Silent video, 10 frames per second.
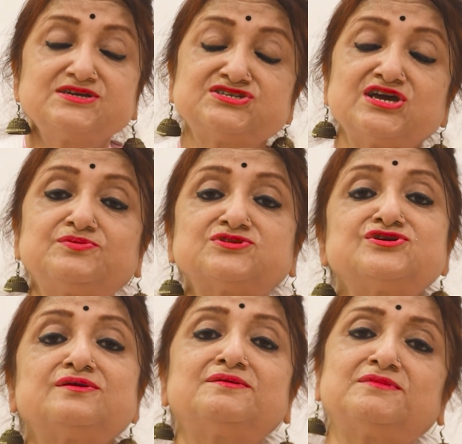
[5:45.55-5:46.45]
সেই
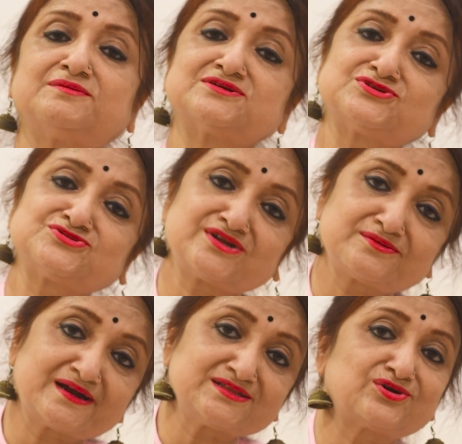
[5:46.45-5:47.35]
বছর আমার মামা শ্বশুরের
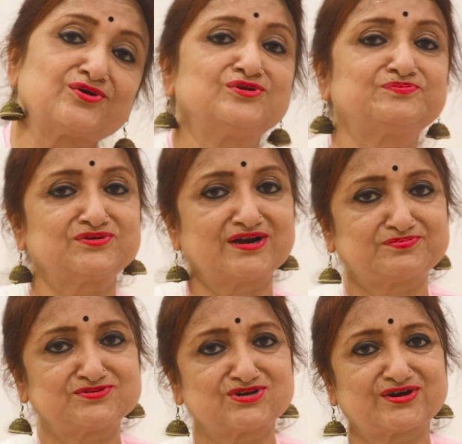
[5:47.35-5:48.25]
বাড়িতে অন্নপূর্ণা
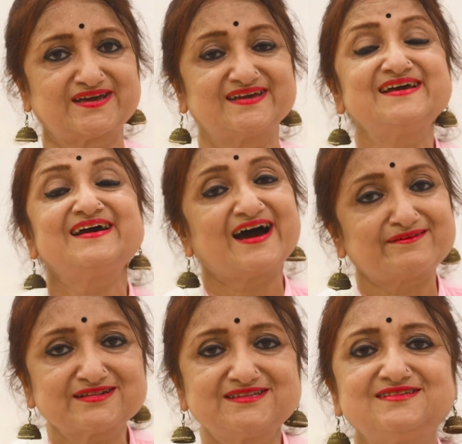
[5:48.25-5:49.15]
পুজো হয়
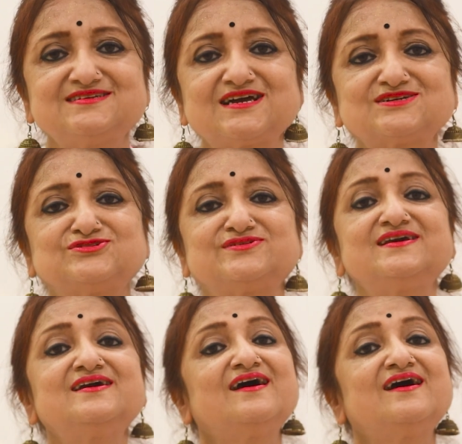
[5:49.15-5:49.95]
আমার দিদি শাশুড়ি